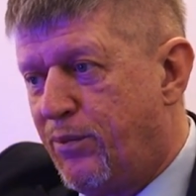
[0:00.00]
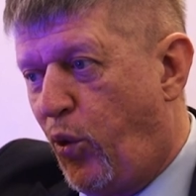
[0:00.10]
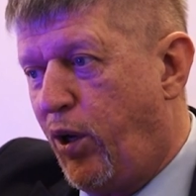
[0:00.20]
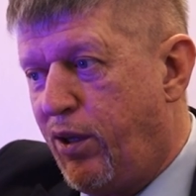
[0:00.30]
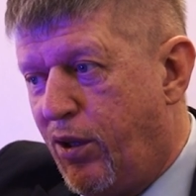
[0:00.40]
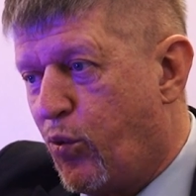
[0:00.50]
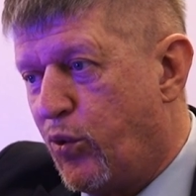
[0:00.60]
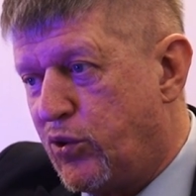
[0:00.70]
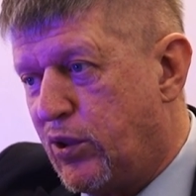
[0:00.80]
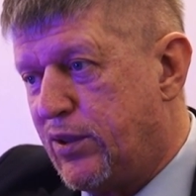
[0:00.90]
поле не
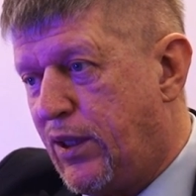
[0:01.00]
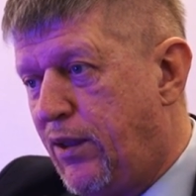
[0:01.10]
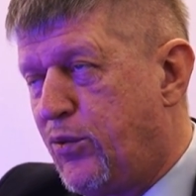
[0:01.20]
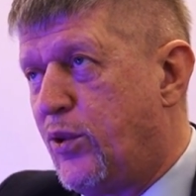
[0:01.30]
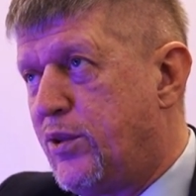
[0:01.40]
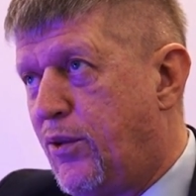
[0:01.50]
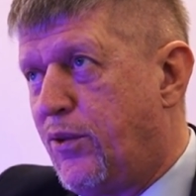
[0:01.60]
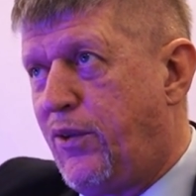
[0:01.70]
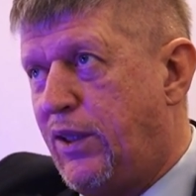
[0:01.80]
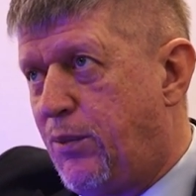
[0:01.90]
кончилось. Да? То есть вот
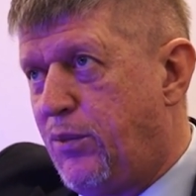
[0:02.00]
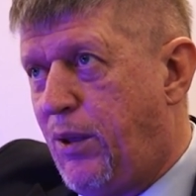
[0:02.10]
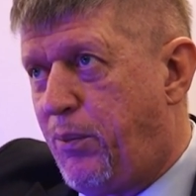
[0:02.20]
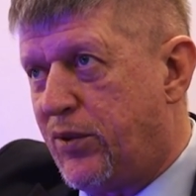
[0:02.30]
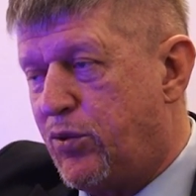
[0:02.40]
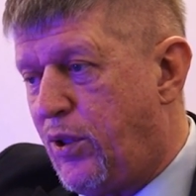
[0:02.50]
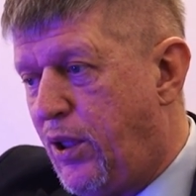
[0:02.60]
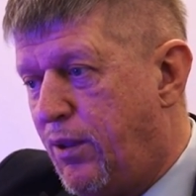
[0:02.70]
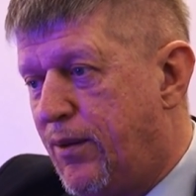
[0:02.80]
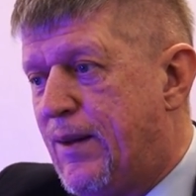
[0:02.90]
в этом
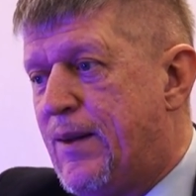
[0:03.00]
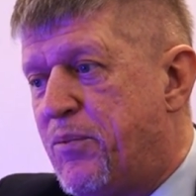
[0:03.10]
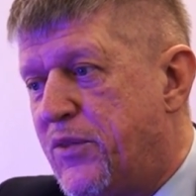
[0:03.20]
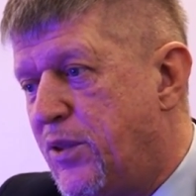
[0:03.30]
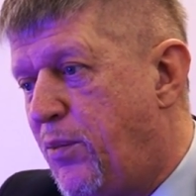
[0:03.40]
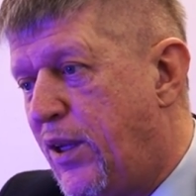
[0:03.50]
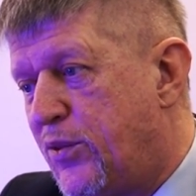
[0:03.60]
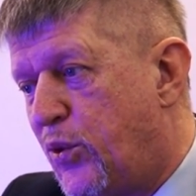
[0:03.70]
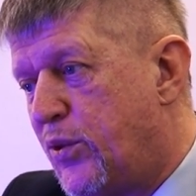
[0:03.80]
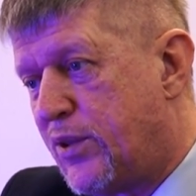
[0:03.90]
диапазоне земля,
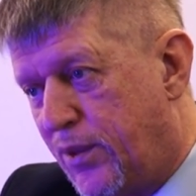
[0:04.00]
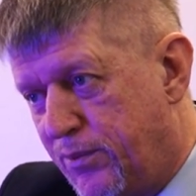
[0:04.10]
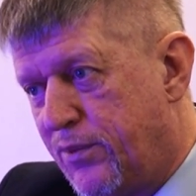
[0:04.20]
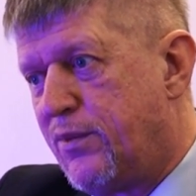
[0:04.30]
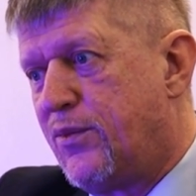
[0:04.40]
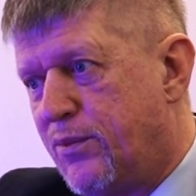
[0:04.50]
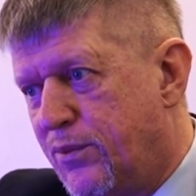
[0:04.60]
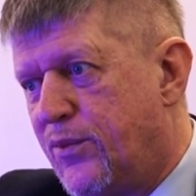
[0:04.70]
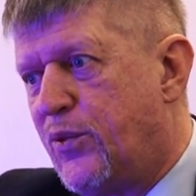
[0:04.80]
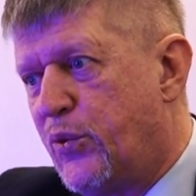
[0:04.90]
солнце,
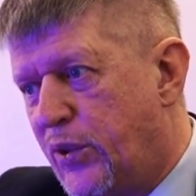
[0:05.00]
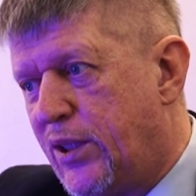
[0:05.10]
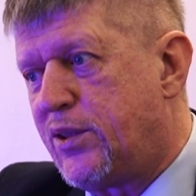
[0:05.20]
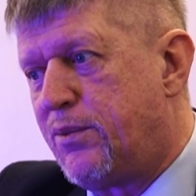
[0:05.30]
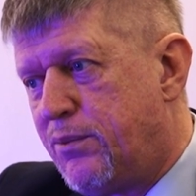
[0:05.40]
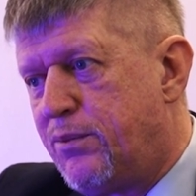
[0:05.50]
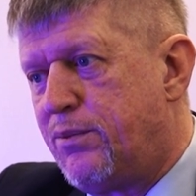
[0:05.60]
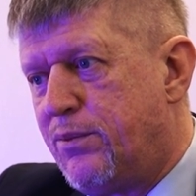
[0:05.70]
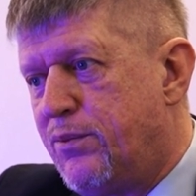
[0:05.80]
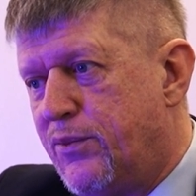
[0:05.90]
у нас,
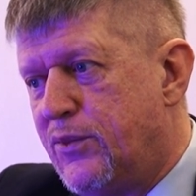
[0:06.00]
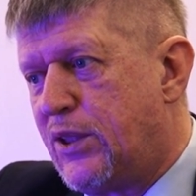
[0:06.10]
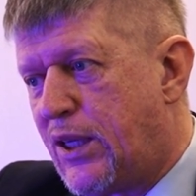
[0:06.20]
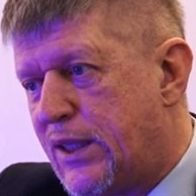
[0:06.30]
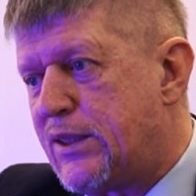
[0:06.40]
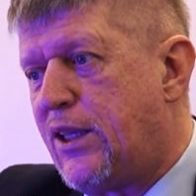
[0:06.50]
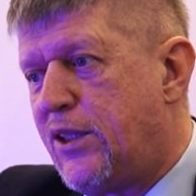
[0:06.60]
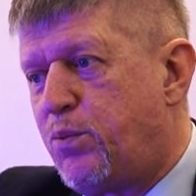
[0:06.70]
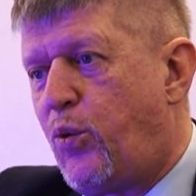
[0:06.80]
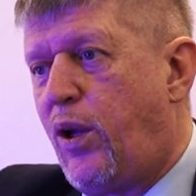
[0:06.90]
зараза,
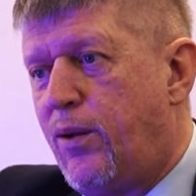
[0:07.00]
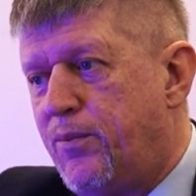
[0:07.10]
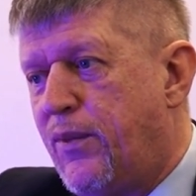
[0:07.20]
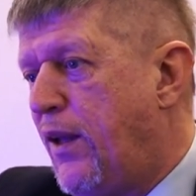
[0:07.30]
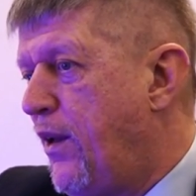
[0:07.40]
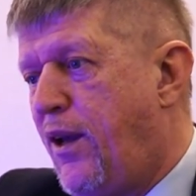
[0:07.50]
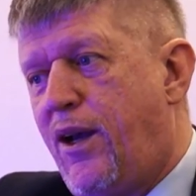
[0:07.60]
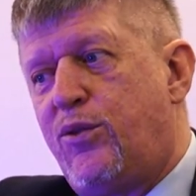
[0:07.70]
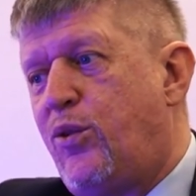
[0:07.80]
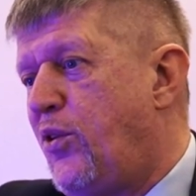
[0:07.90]
есть поле. И
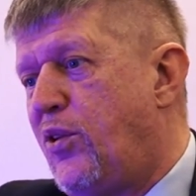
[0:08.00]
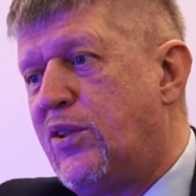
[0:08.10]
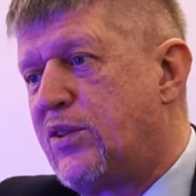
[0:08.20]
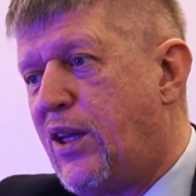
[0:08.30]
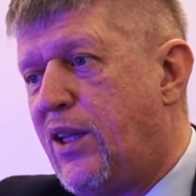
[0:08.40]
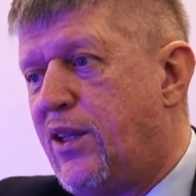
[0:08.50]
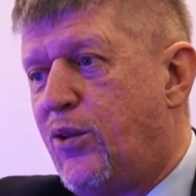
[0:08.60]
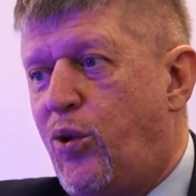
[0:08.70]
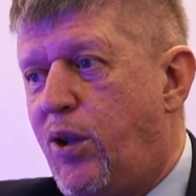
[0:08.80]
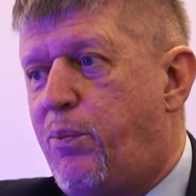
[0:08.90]
оно не дискретно,
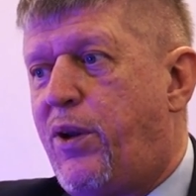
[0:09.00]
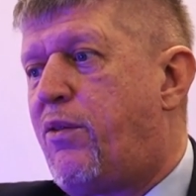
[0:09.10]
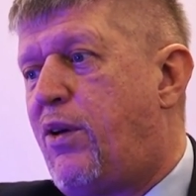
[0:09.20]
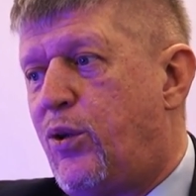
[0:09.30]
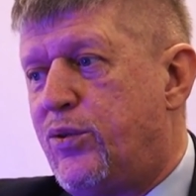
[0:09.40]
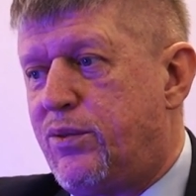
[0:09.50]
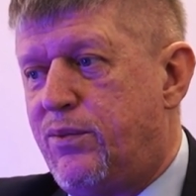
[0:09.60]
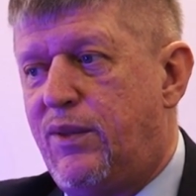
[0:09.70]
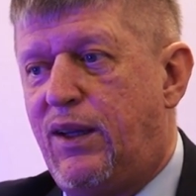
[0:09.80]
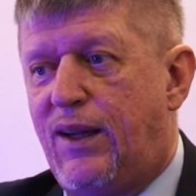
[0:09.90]
оно не прервалось.
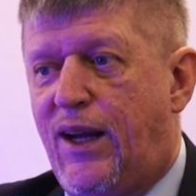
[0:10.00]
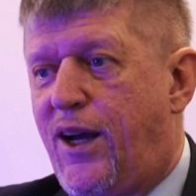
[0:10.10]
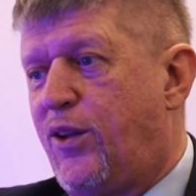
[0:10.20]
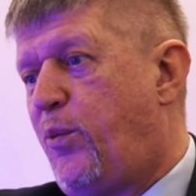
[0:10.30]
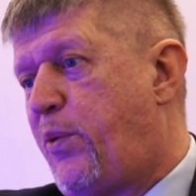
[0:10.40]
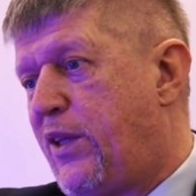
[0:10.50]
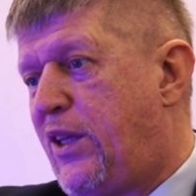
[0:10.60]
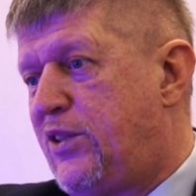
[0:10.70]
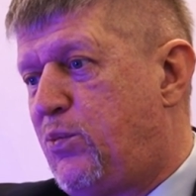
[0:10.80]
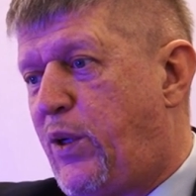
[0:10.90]
А оно
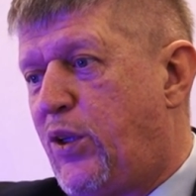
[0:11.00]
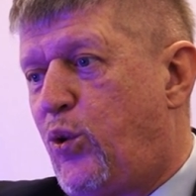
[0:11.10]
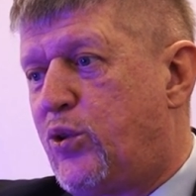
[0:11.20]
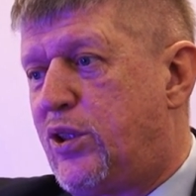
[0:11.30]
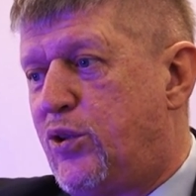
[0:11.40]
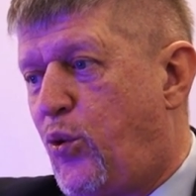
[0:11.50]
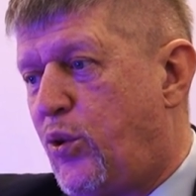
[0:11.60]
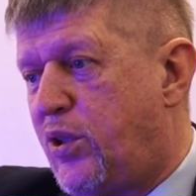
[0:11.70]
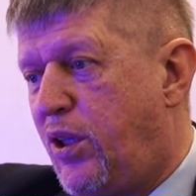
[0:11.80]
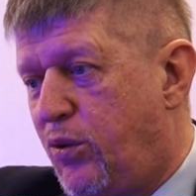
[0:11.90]
продолжилось
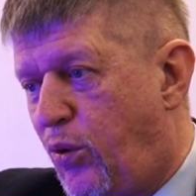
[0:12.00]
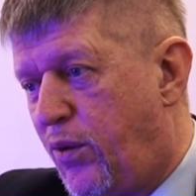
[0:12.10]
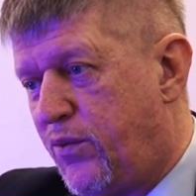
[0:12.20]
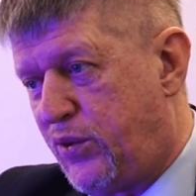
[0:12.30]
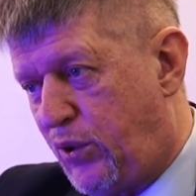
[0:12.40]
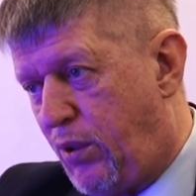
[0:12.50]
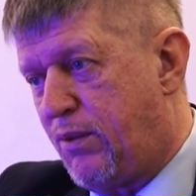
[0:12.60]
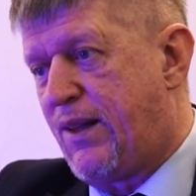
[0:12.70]
от и до. Все,